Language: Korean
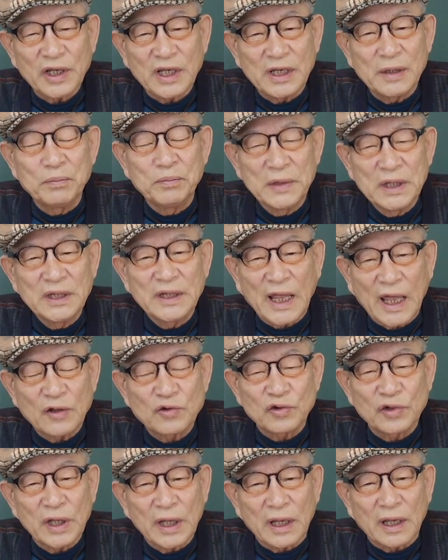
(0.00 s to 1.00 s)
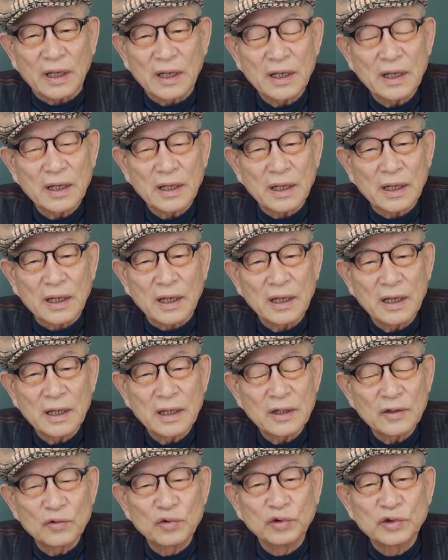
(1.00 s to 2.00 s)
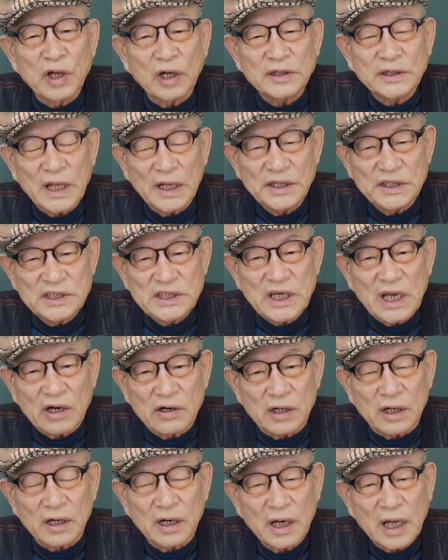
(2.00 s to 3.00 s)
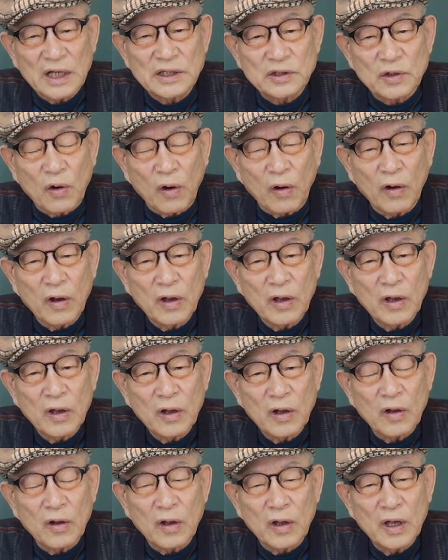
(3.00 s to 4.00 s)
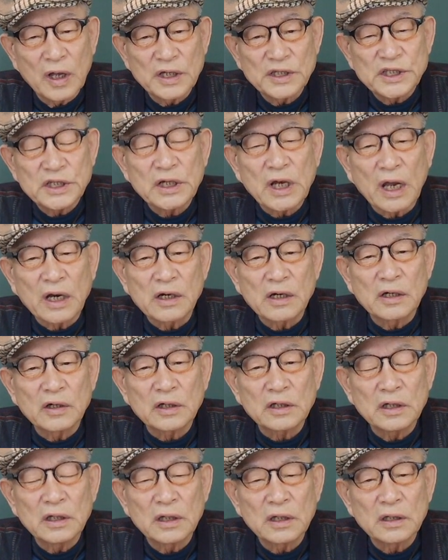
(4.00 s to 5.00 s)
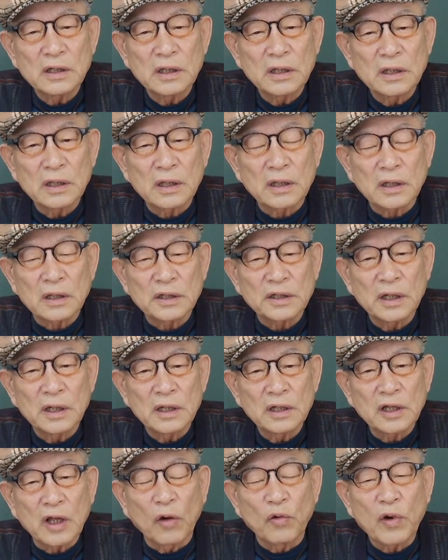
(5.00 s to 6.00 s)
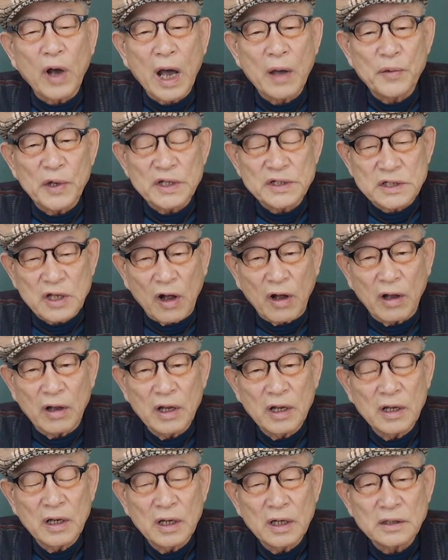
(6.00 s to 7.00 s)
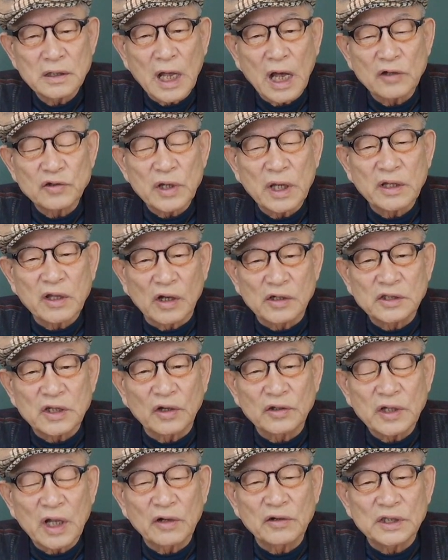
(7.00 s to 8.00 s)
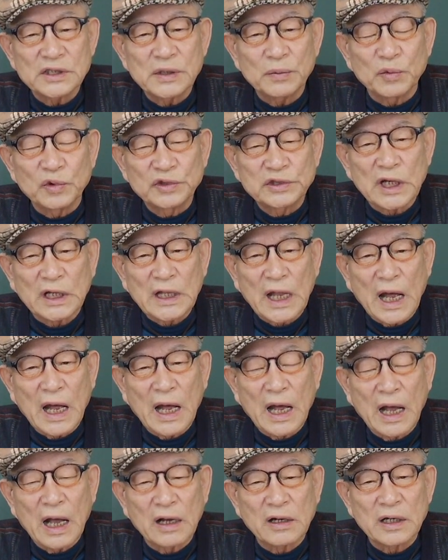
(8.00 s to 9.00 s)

인민 대중이 예, 누적된 지혜를 가지고 어, 시간을 예, 경과하면서 나중에 결정된 것이 문자다.